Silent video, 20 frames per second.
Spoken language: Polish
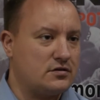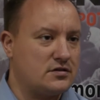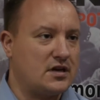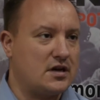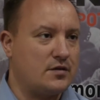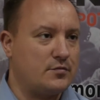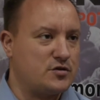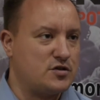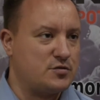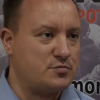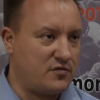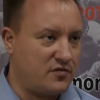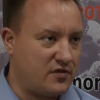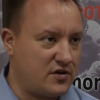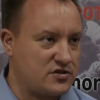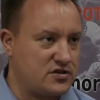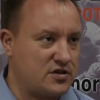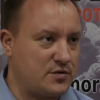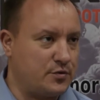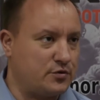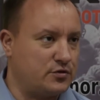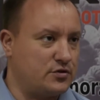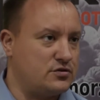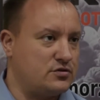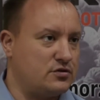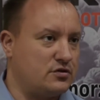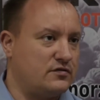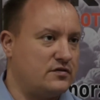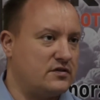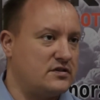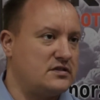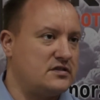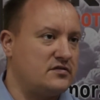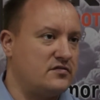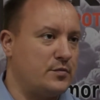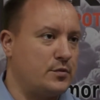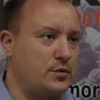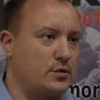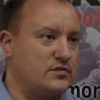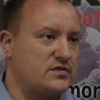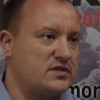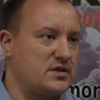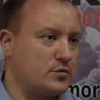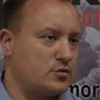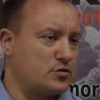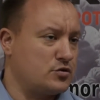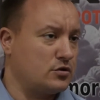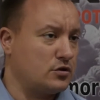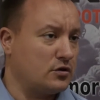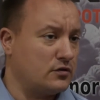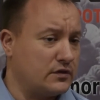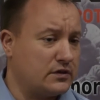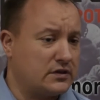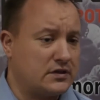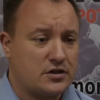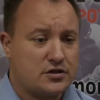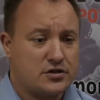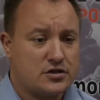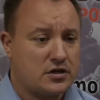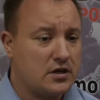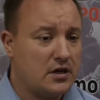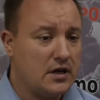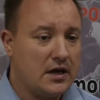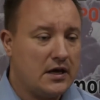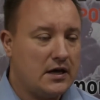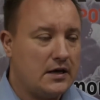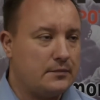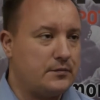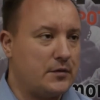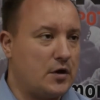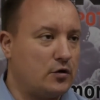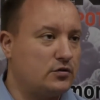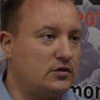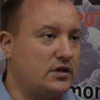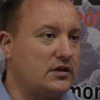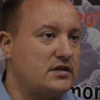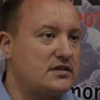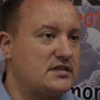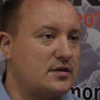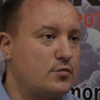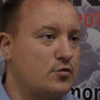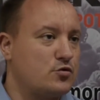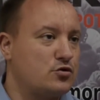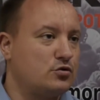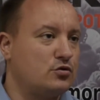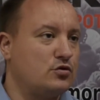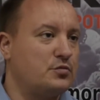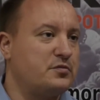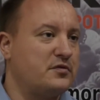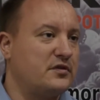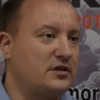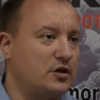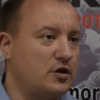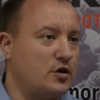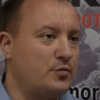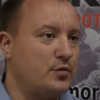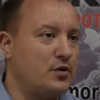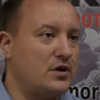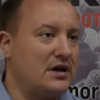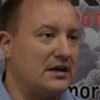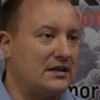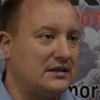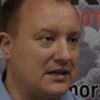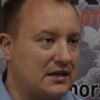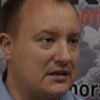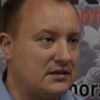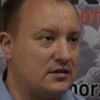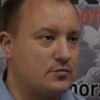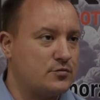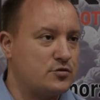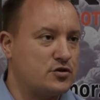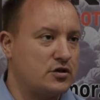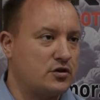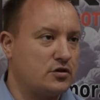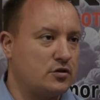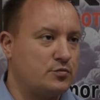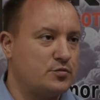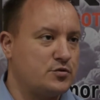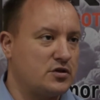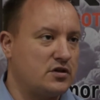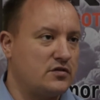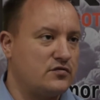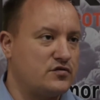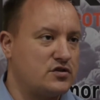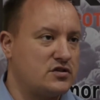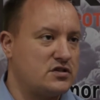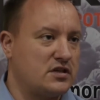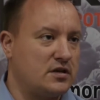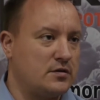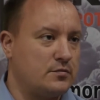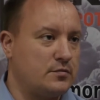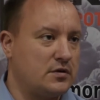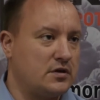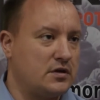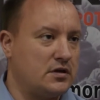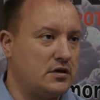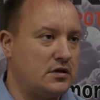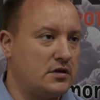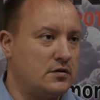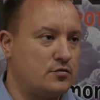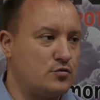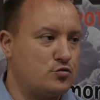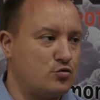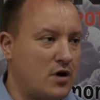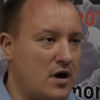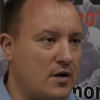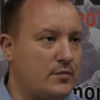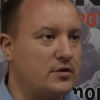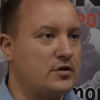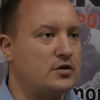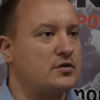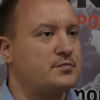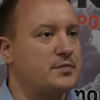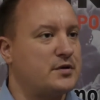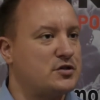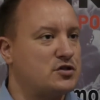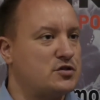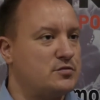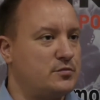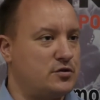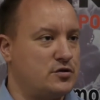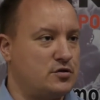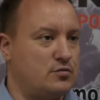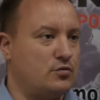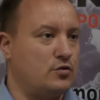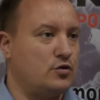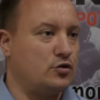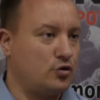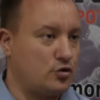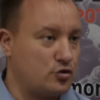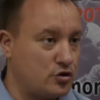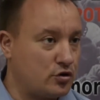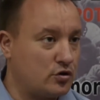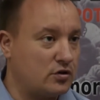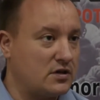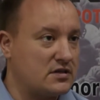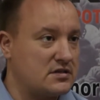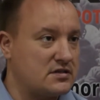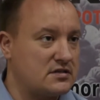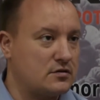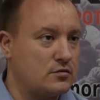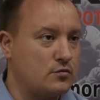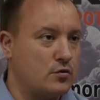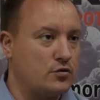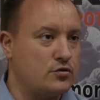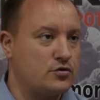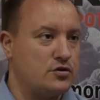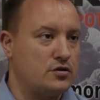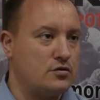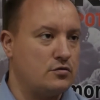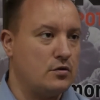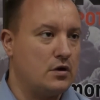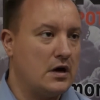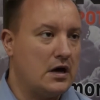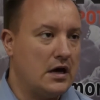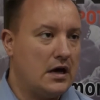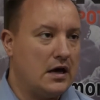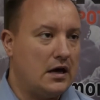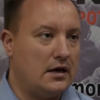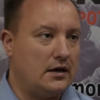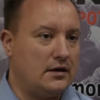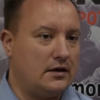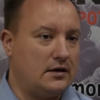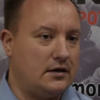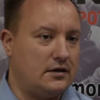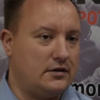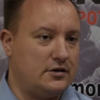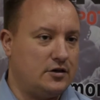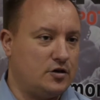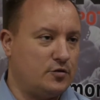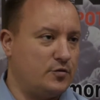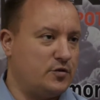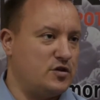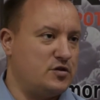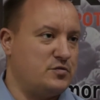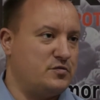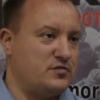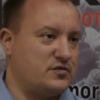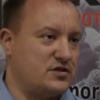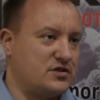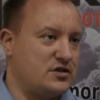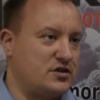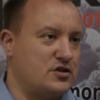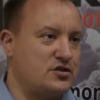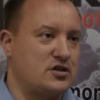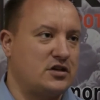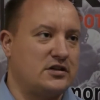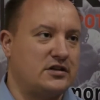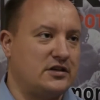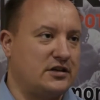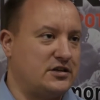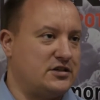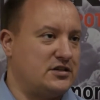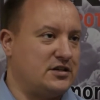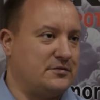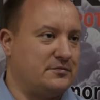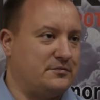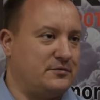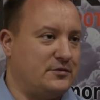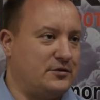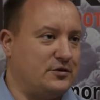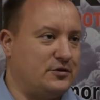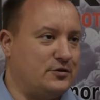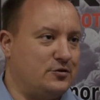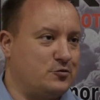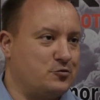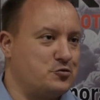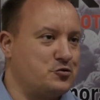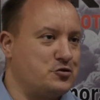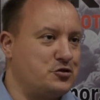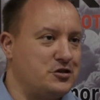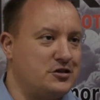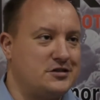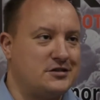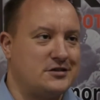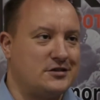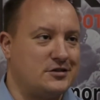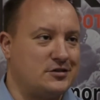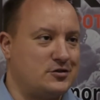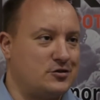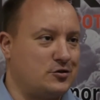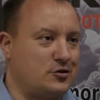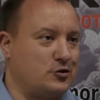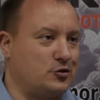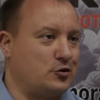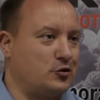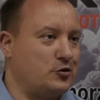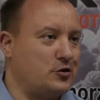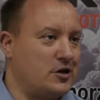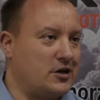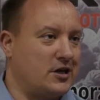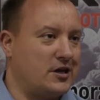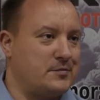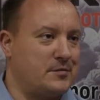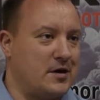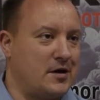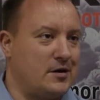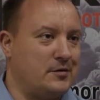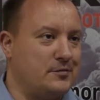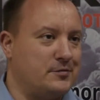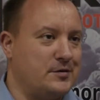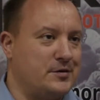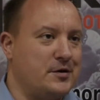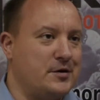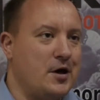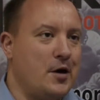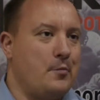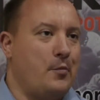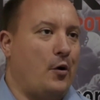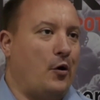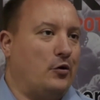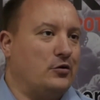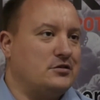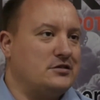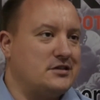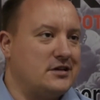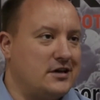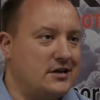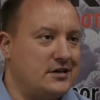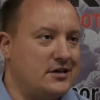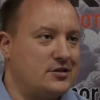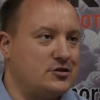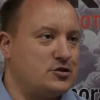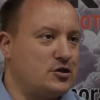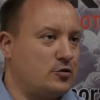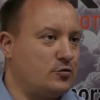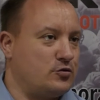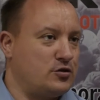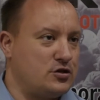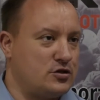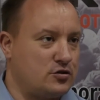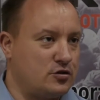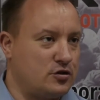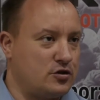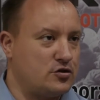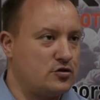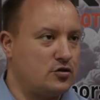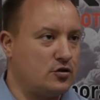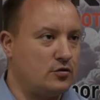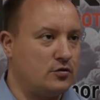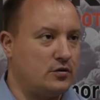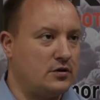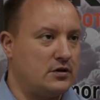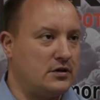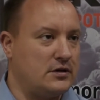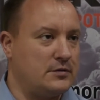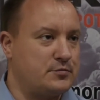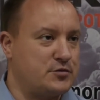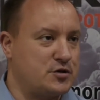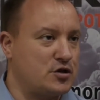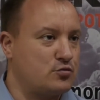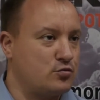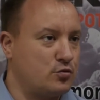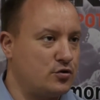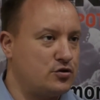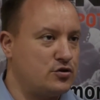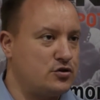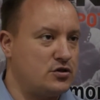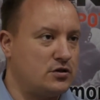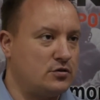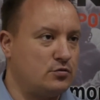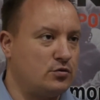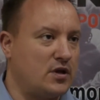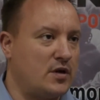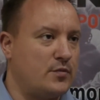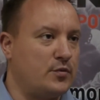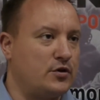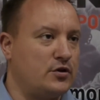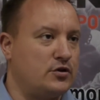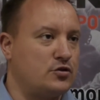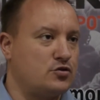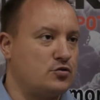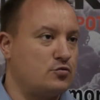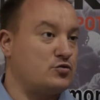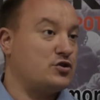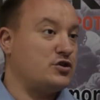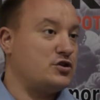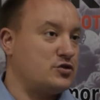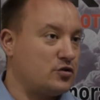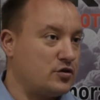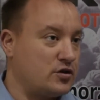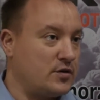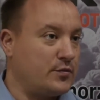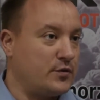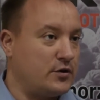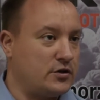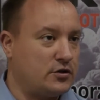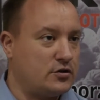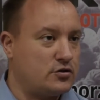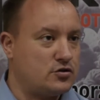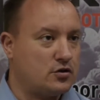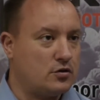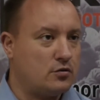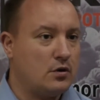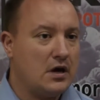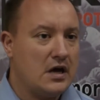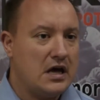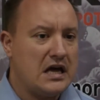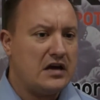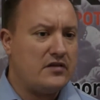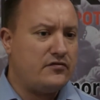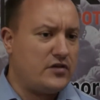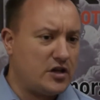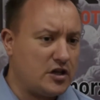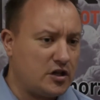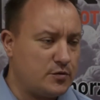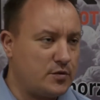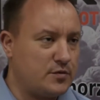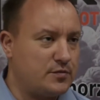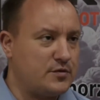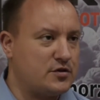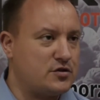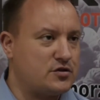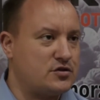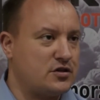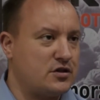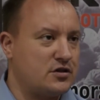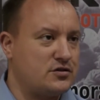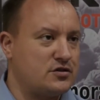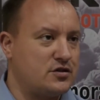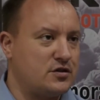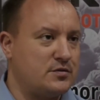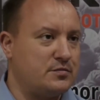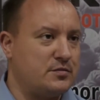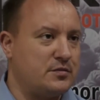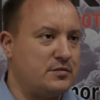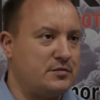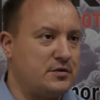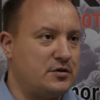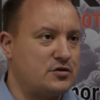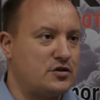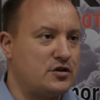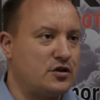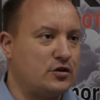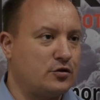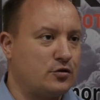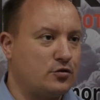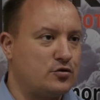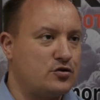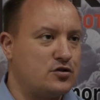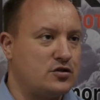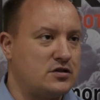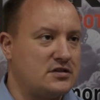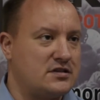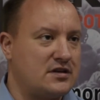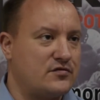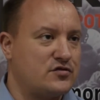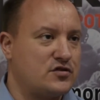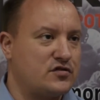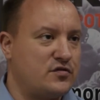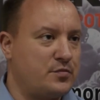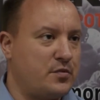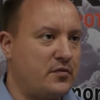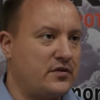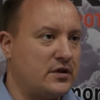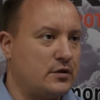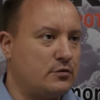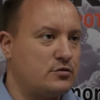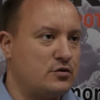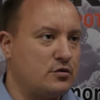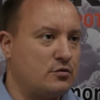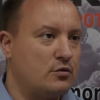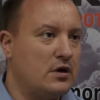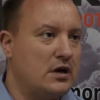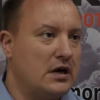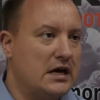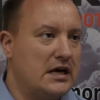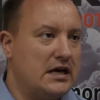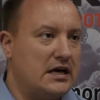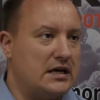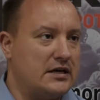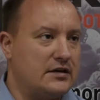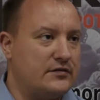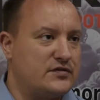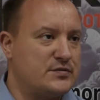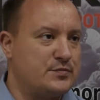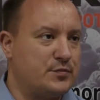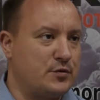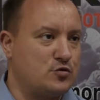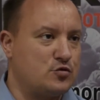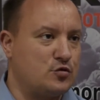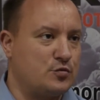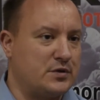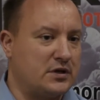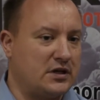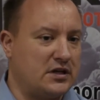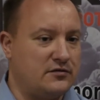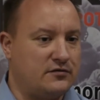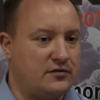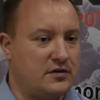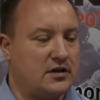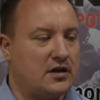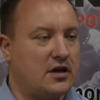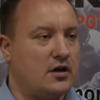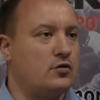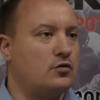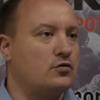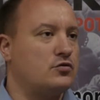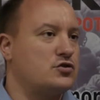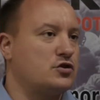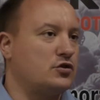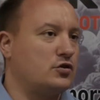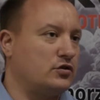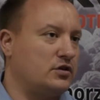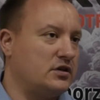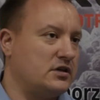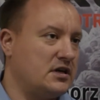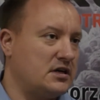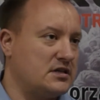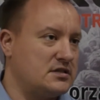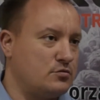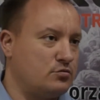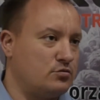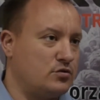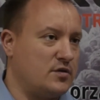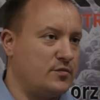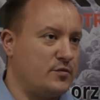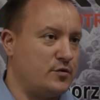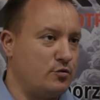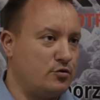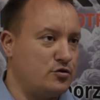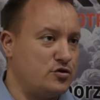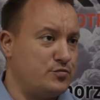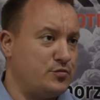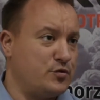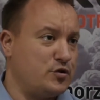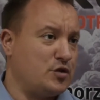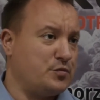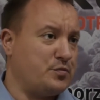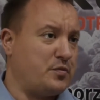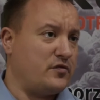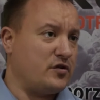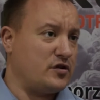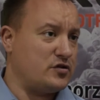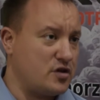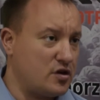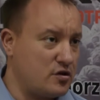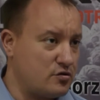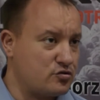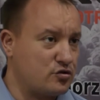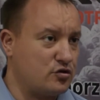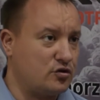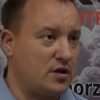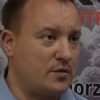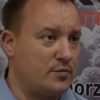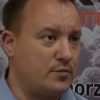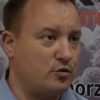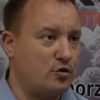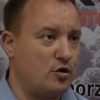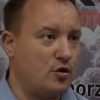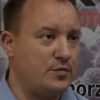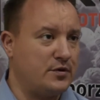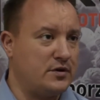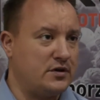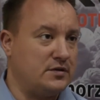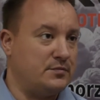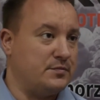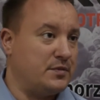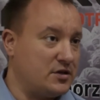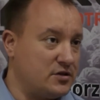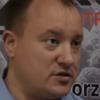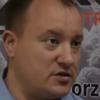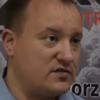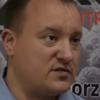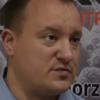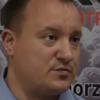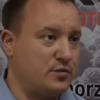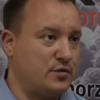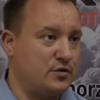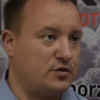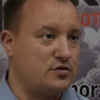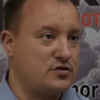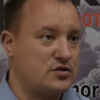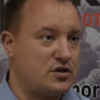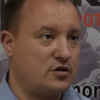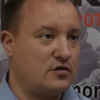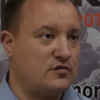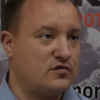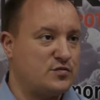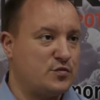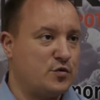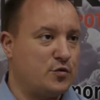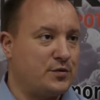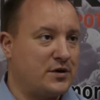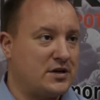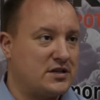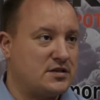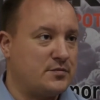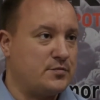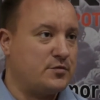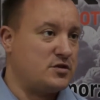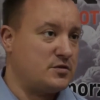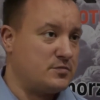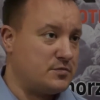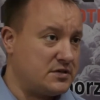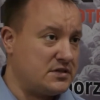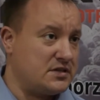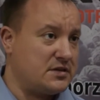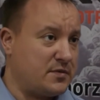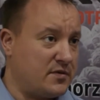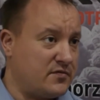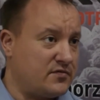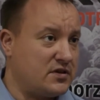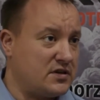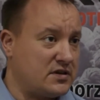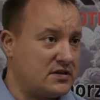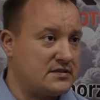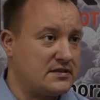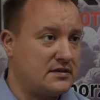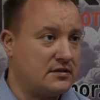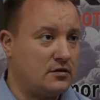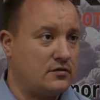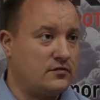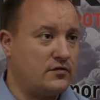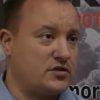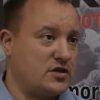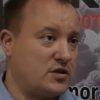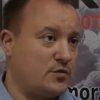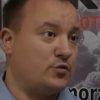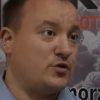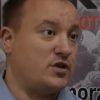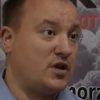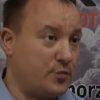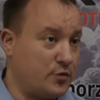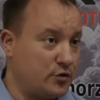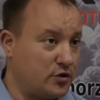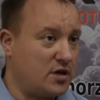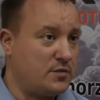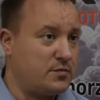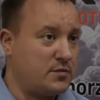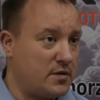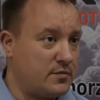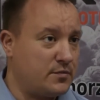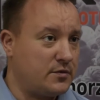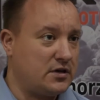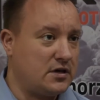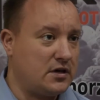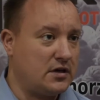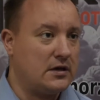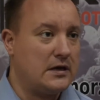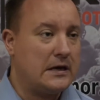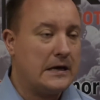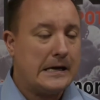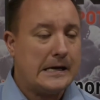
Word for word: staramy się poważnie podejść do kwestii wyborów samorządowych. Także oddanie samorządu obywatelom polega na tym, że to przede wszystkim e, słuchamy, patrzymy się, kto się do nas zgłosił. E, nie robiliśmy w zasadzie żadnej jakiejś tam e, różnicy, kto jakie ma pochodzenie, czy jakąś historyczną przeszłość tutaj polityczną, czy historię polityczną. Wiadomym jest, że, że jeżeli ktoś zawsze wypowiadał się w sposób taki wielkiej kontrze do tych haseł, które my głosimy, to pewnie ciężko nam byłoby i będzie podjąć taką współpracę, będziemy z niej pewnie rezygnować zrezygnować albo nie podejmiemy jej.